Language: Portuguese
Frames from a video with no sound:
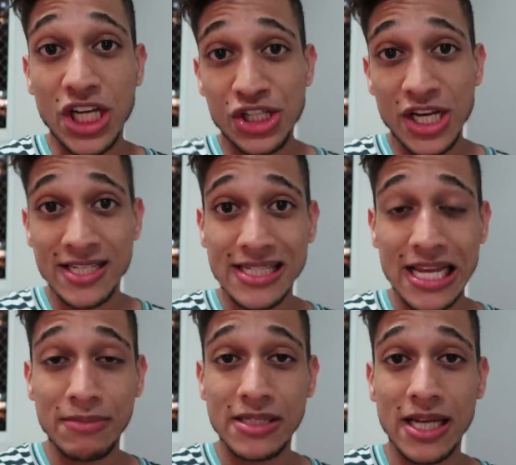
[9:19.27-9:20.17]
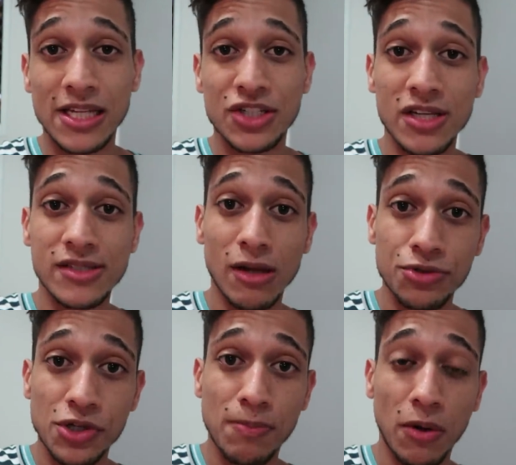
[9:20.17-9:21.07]
Gente, essas camisetas já estão
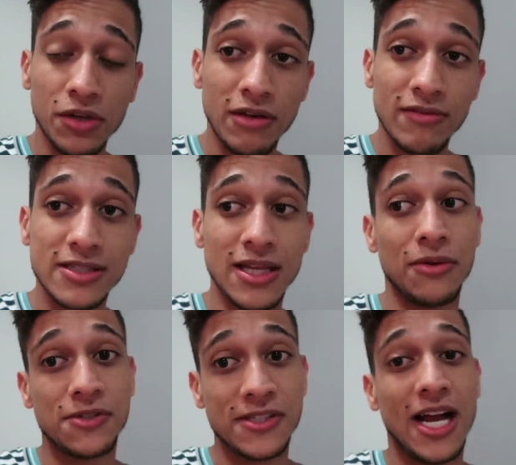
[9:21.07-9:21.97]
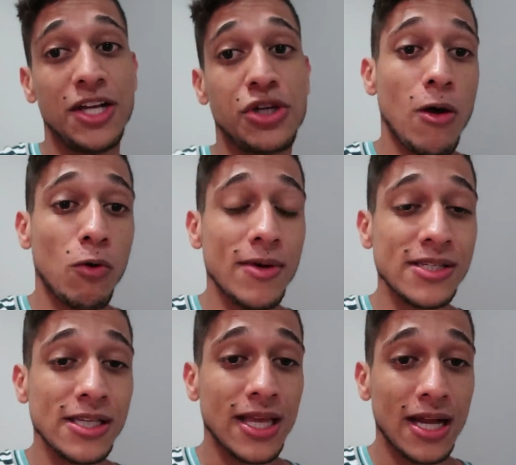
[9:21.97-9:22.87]
disponíveis, tá, no site. Para
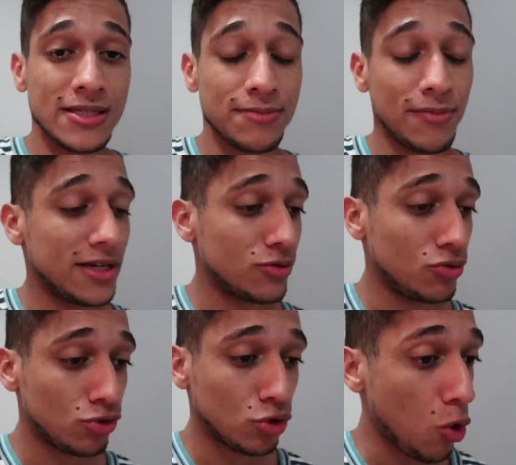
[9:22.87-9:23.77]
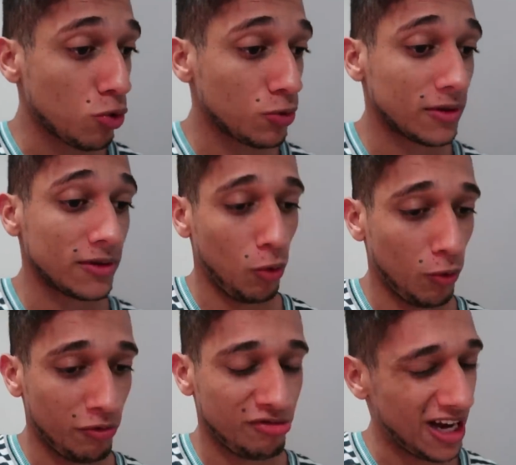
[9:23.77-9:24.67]
algumas cidades mais do sul,
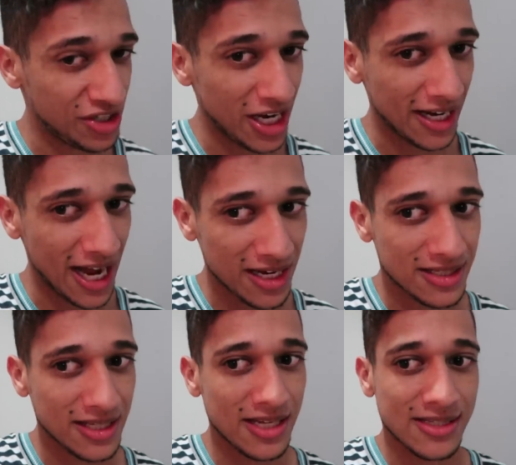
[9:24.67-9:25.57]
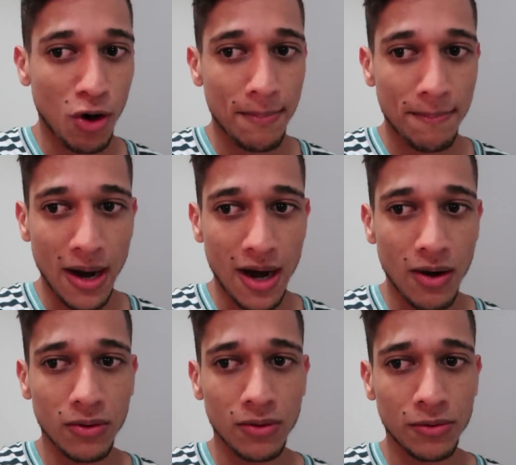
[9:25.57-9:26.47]
o frete é grátis, né? São
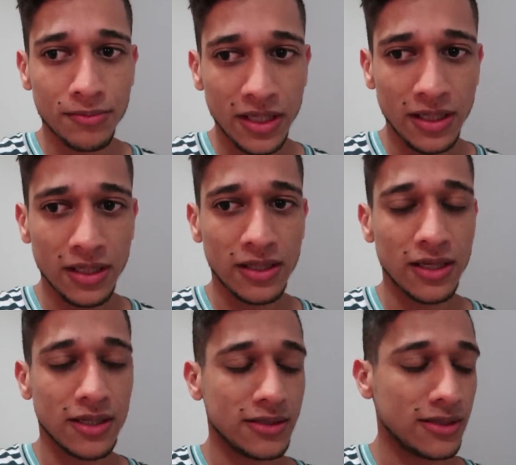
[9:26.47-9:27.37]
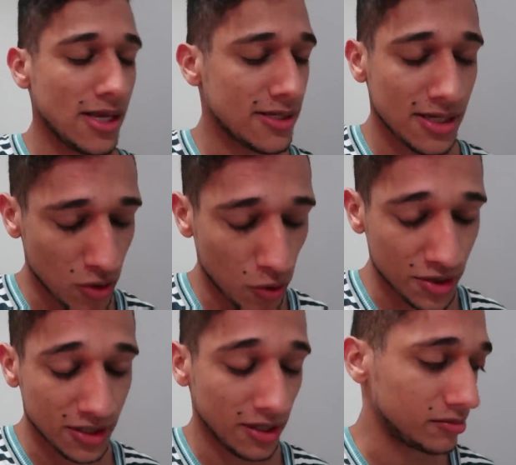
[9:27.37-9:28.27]
Paulo, Minas, essas
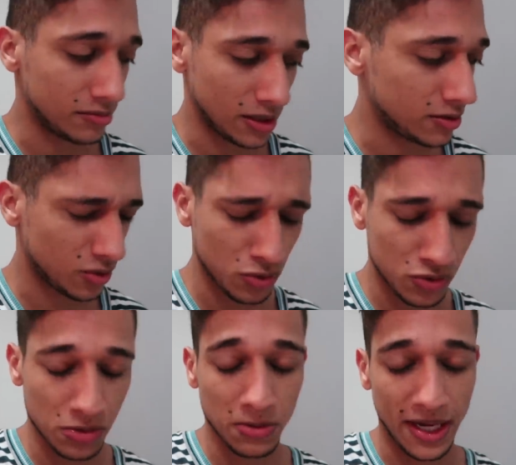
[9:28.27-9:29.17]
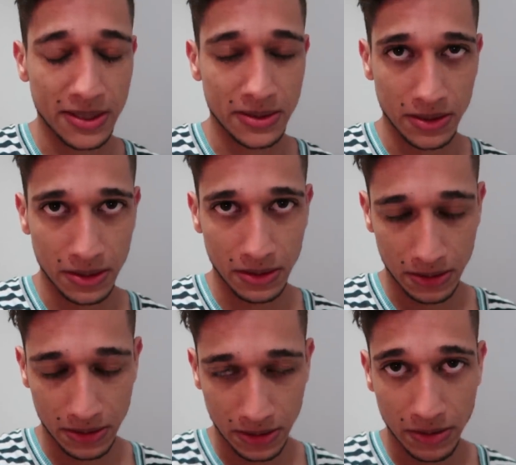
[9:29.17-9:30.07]
coisas, né? sul, sudoeste.
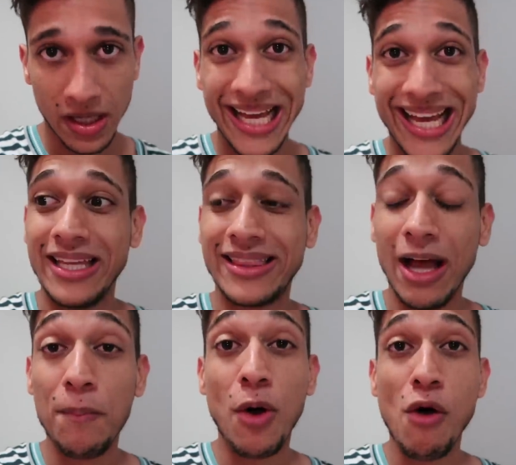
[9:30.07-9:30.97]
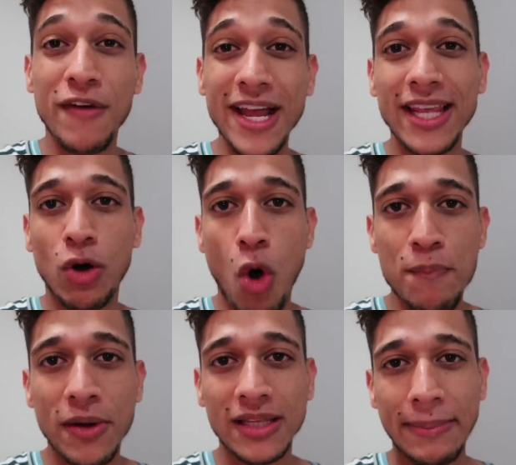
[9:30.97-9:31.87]
É, então aproveita e
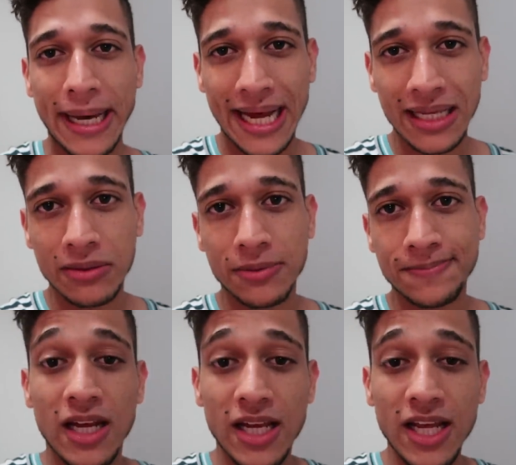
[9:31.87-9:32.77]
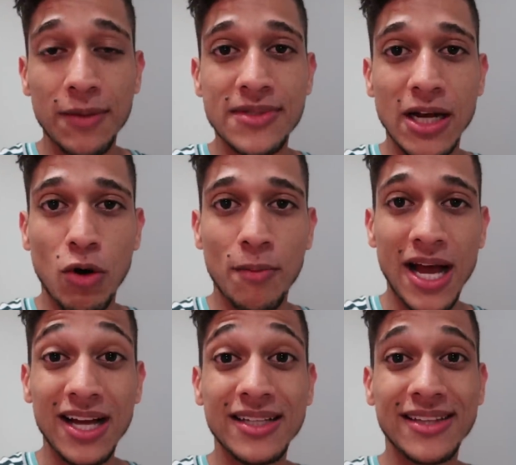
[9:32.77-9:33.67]
compra que tá barato. Link para você
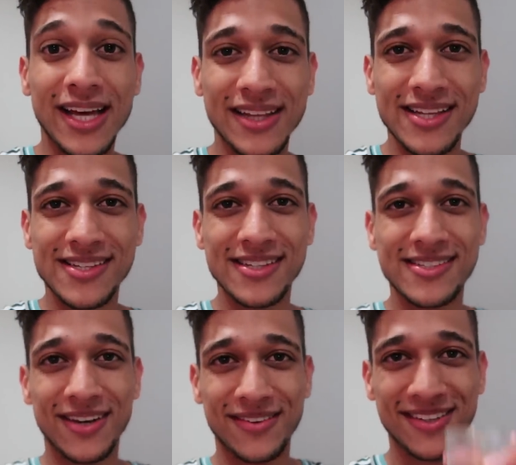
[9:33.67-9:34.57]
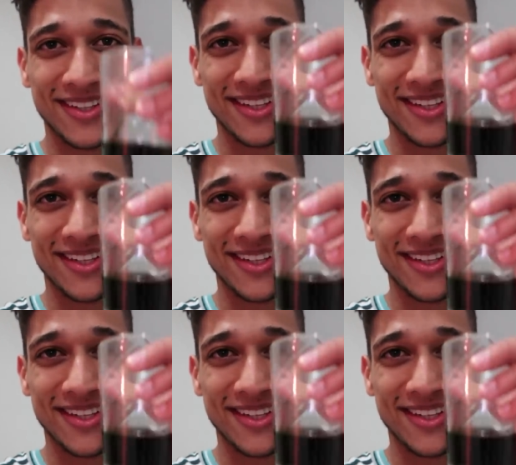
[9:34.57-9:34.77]
comprar tá na descrição.